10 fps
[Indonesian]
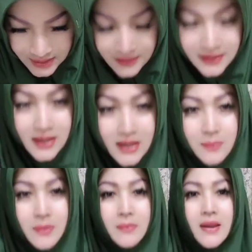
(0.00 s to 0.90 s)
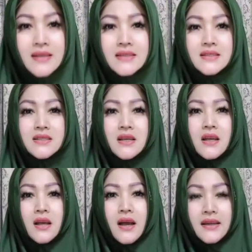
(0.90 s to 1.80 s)
ya tanggal 18
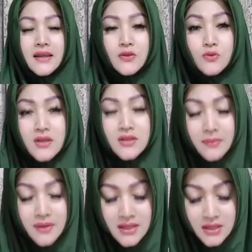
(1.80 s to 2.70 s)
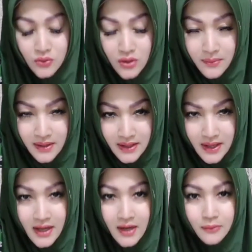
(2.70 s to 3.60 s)
hari ini sudah sampai di
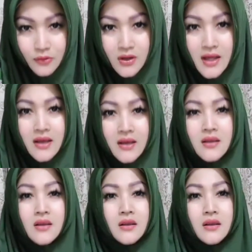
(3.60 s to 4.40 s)
Surabaya alhamdulillah